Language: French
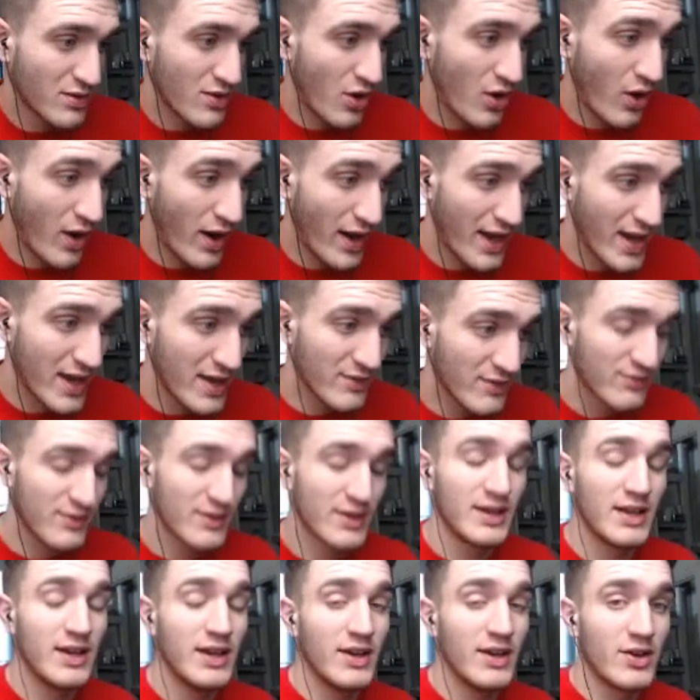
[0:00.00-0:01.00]
en live,
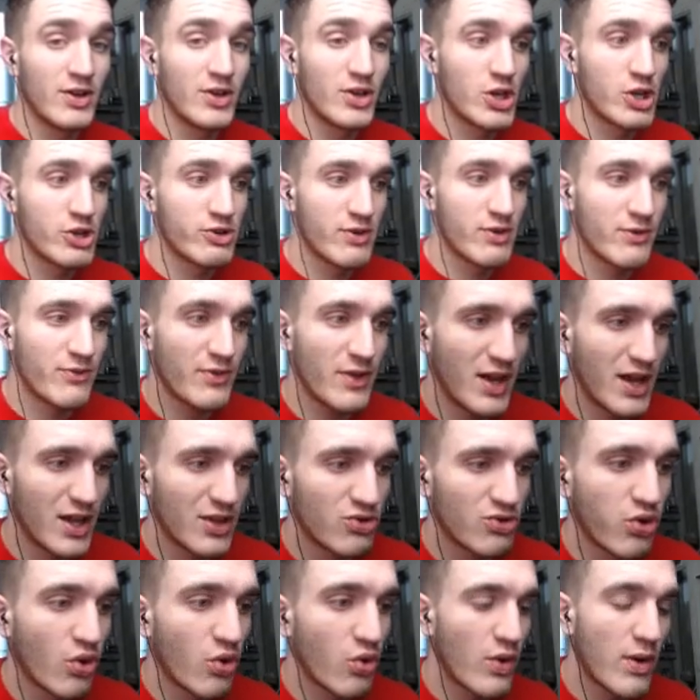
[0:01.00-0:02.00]
euh, je vais faire un
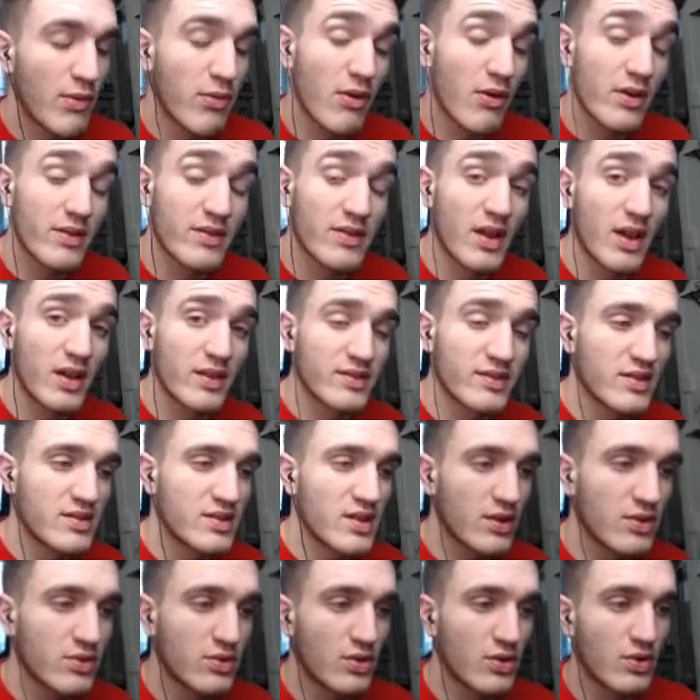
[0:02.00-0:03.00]
tournoi Brawl Stars.
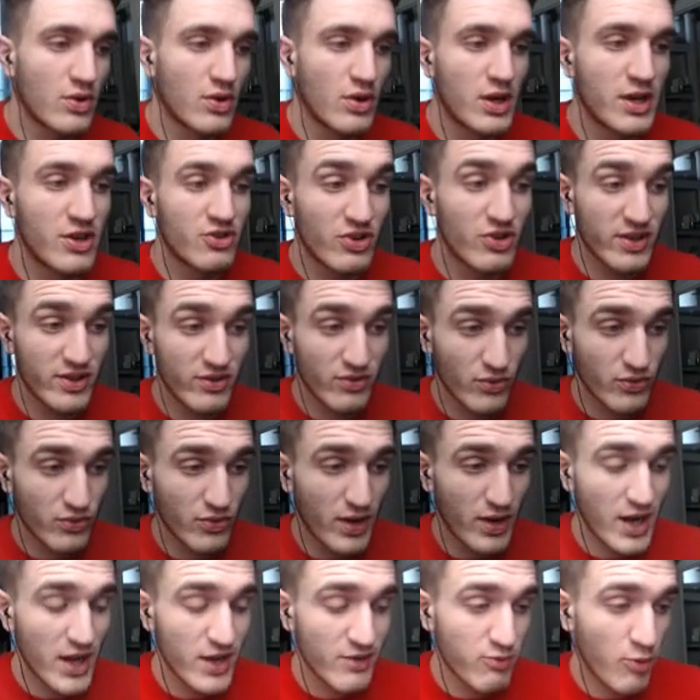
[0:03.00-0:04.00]
C'est-à-dire que les gens qui sont sur
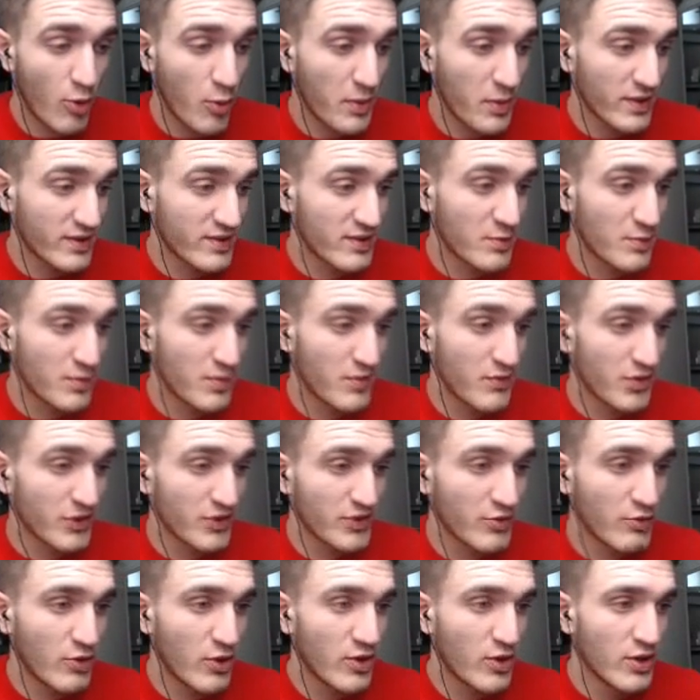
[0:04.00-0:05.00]
live pourront participer
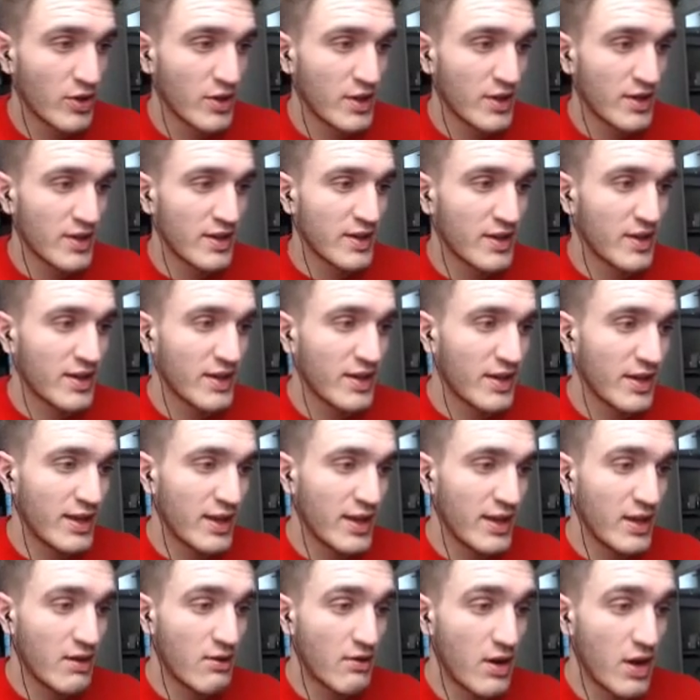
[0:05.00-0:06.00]
forcément.
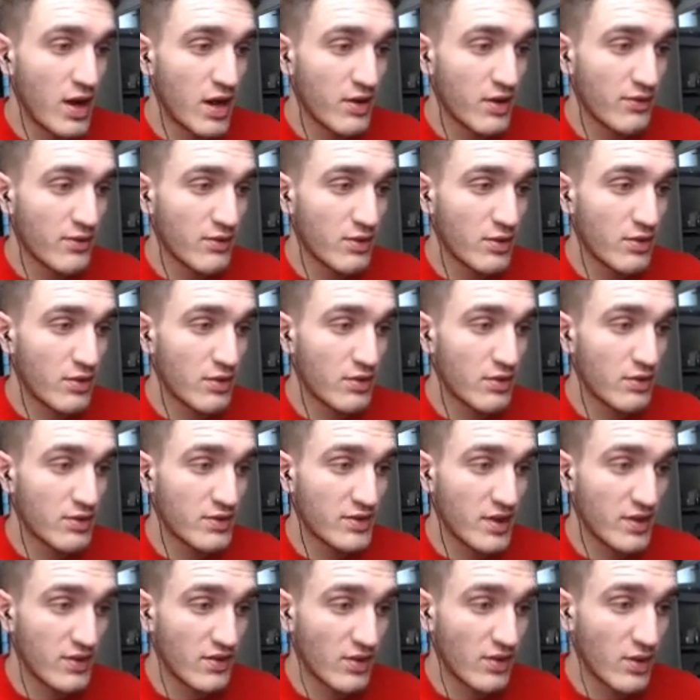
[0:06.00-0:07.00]
Et le live,
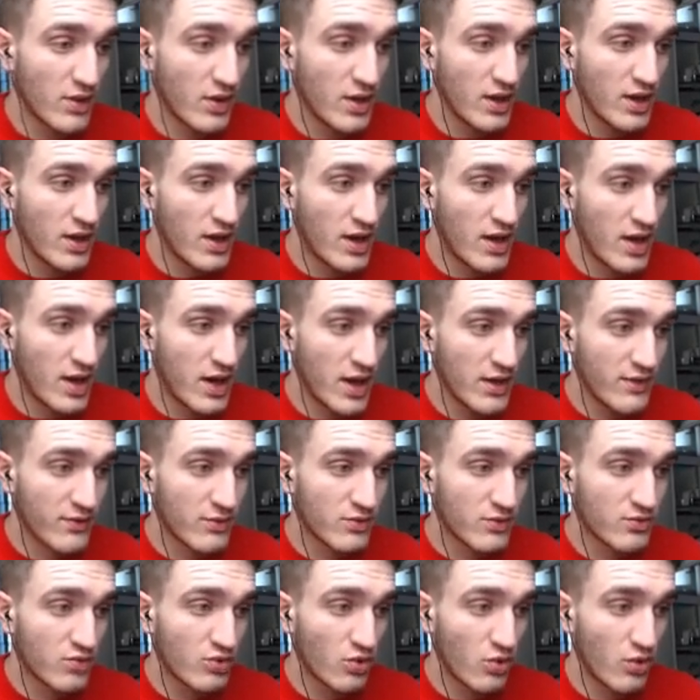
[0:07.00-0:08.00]
ça sera un live
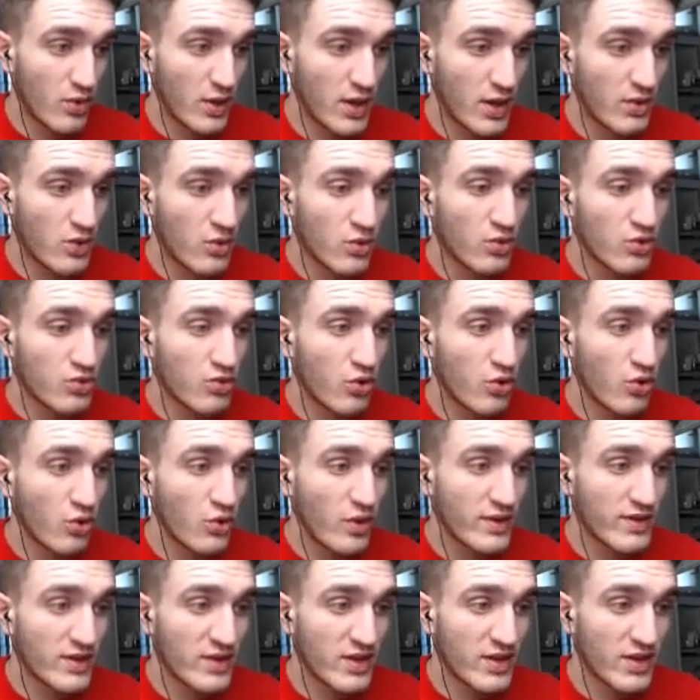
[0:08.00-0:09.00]
tournoi. Donc
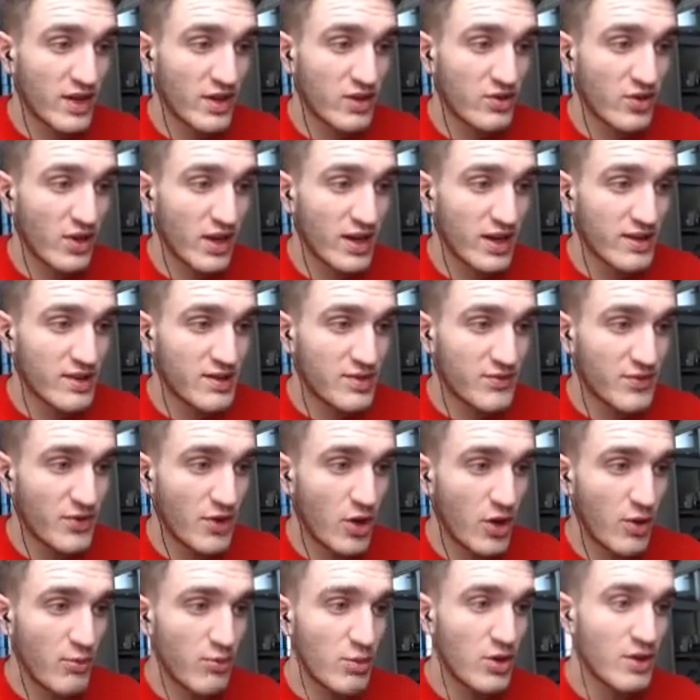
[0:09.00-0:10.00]
tournoi, c'est-à-dire qu'il y aura les
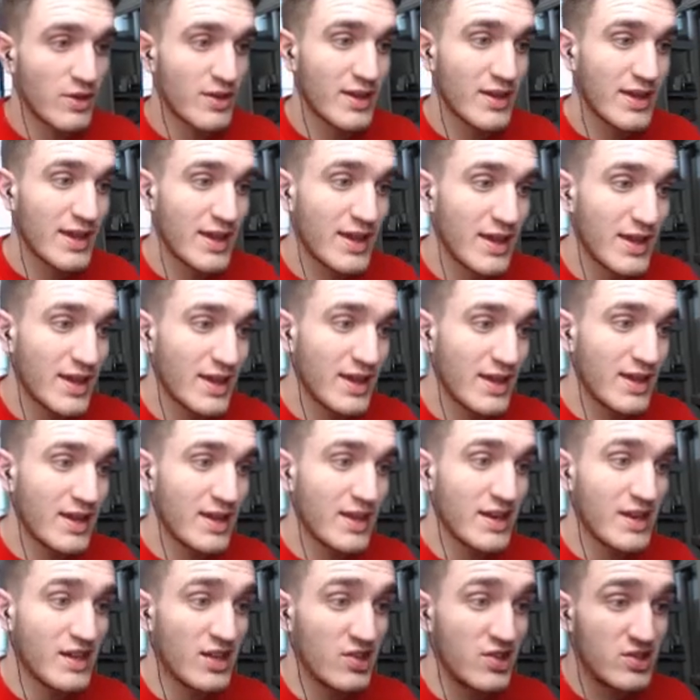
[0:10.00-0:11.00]
différents modes et
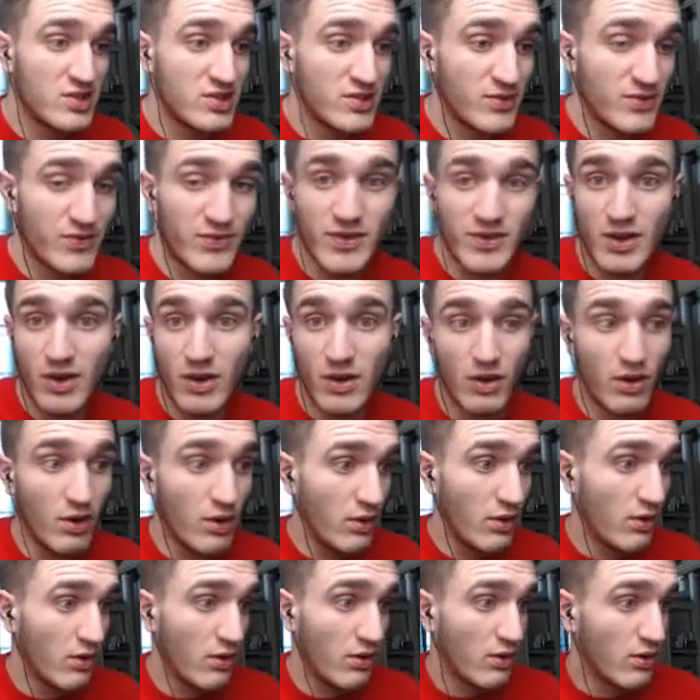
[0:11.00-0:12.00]
les différents
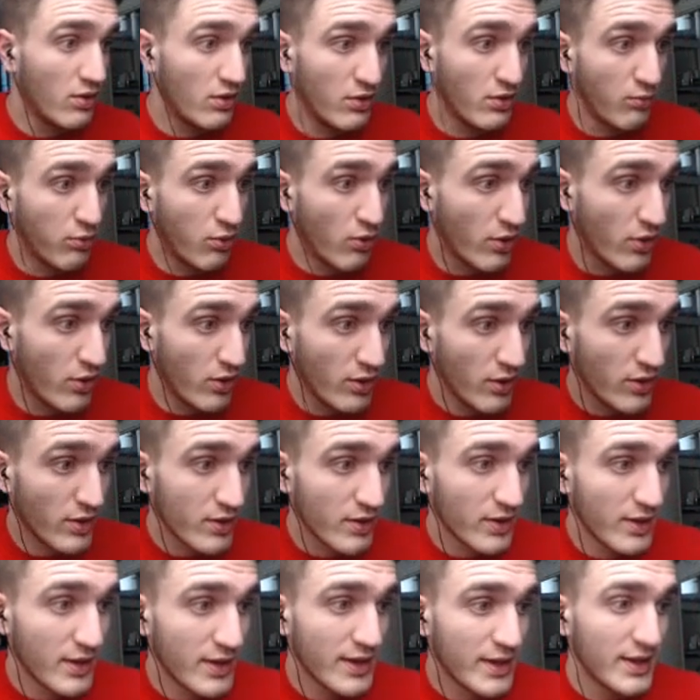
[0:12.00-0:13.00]
brawlers.
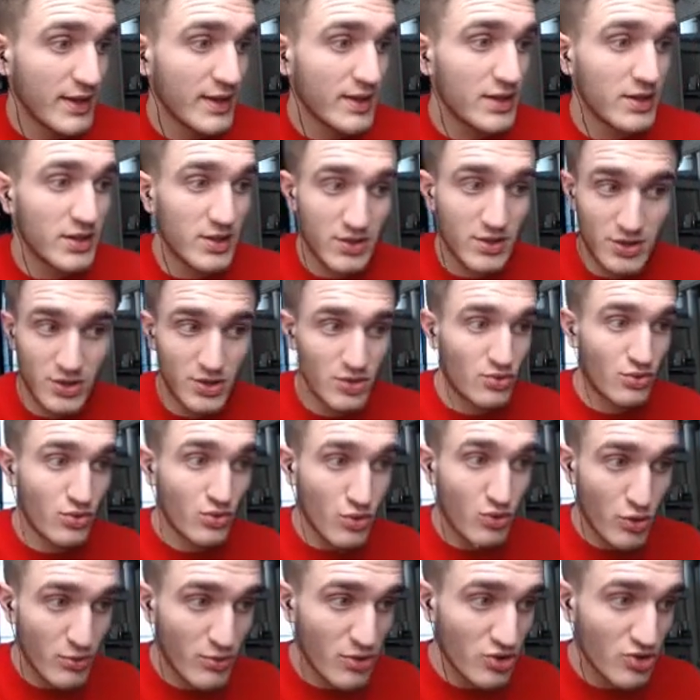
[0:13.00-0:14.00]
Et donc
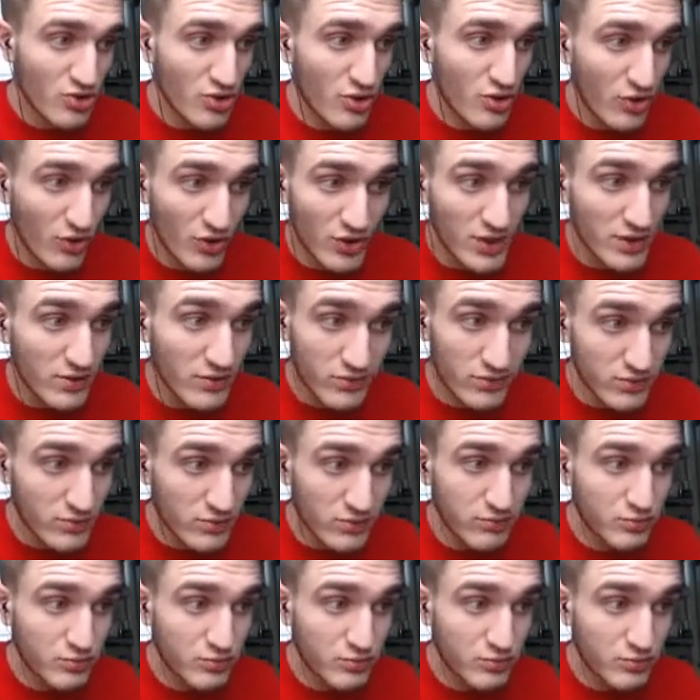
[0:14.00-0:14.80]
demain, je te donne rendez-vous